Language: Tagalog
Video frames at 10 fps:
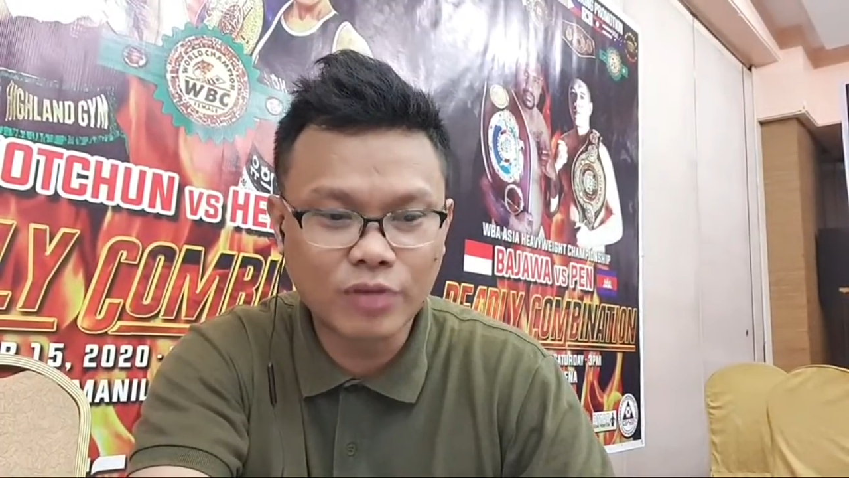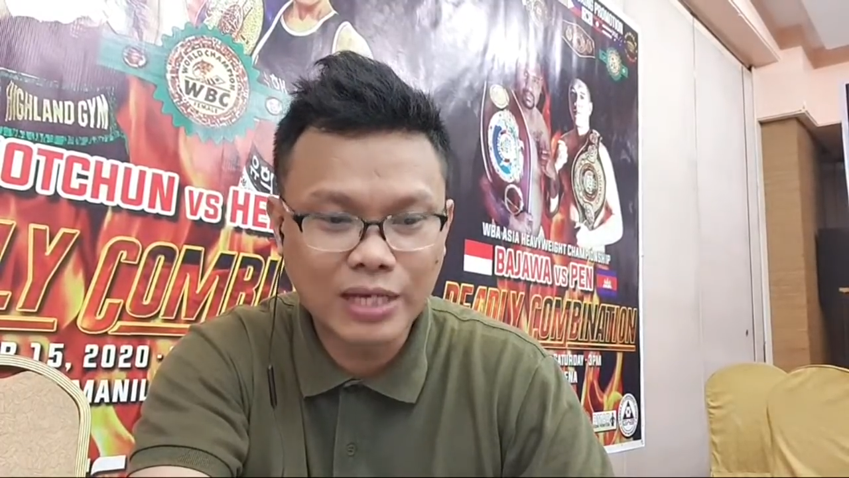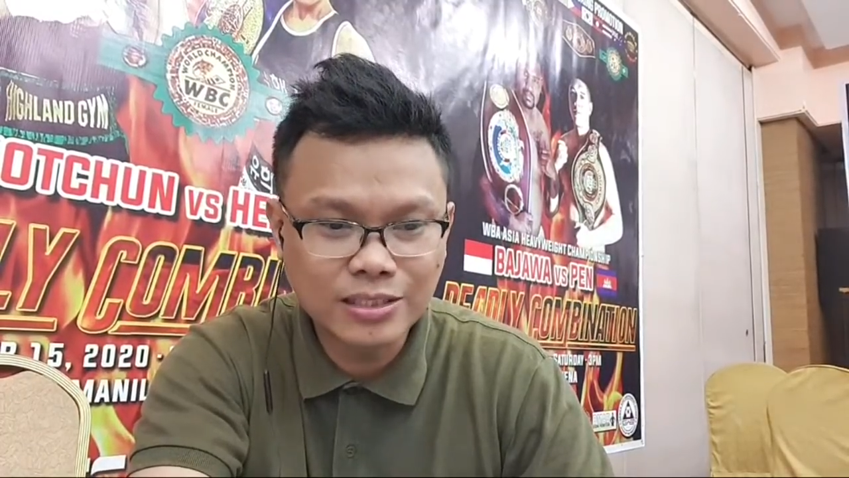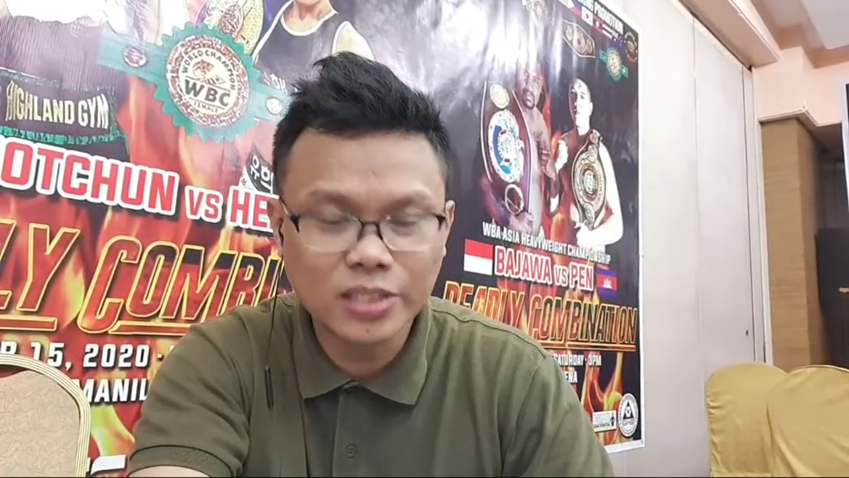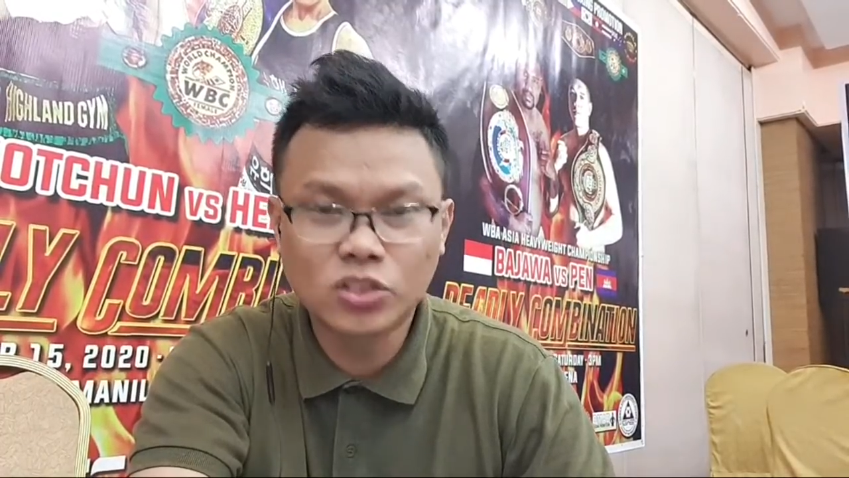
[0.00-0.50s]

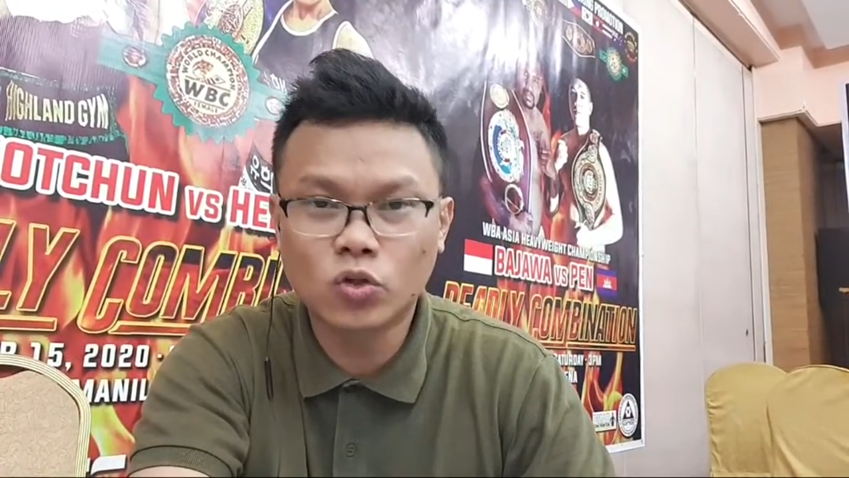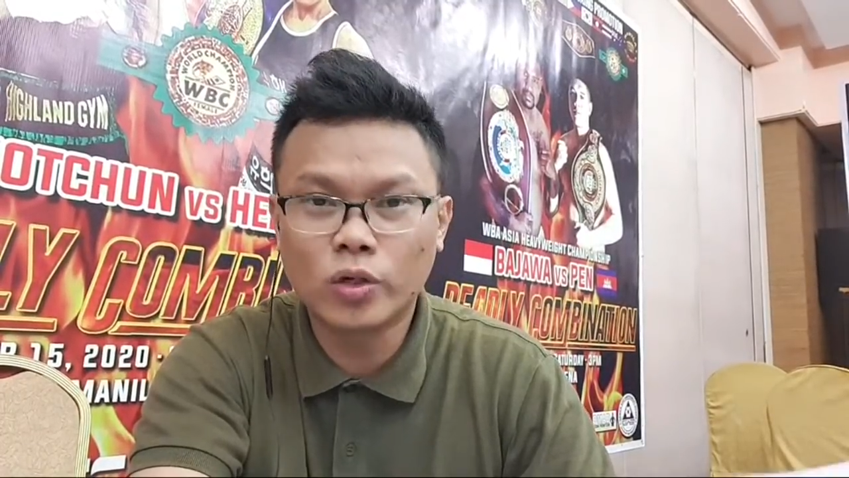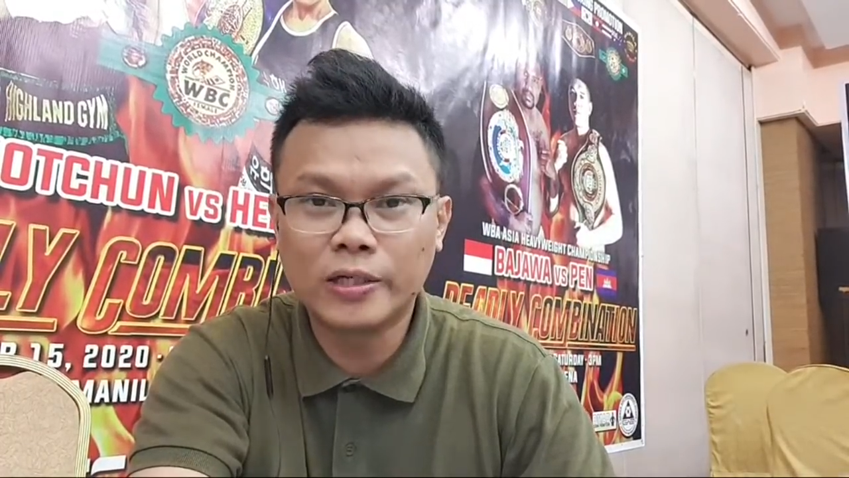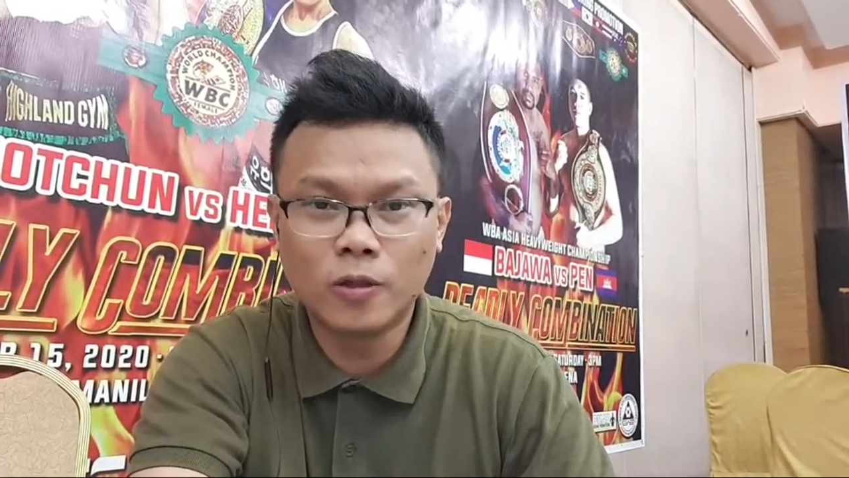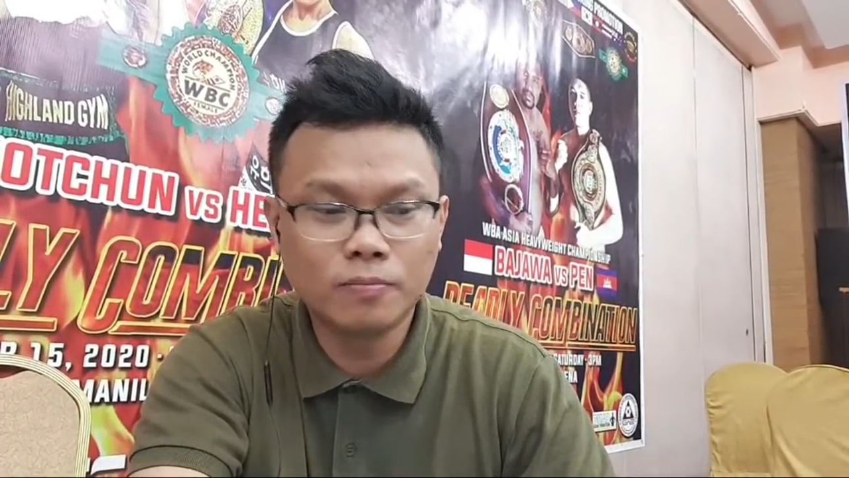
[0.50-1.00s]
Benji
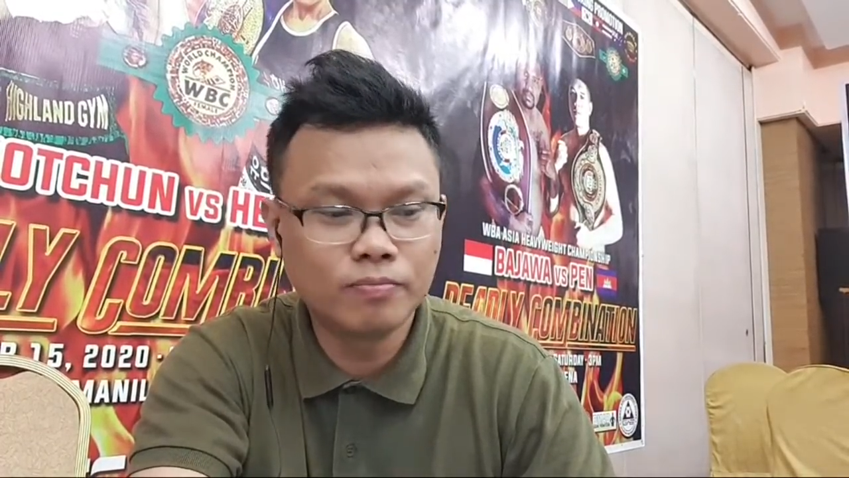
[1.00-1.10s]
Suganov,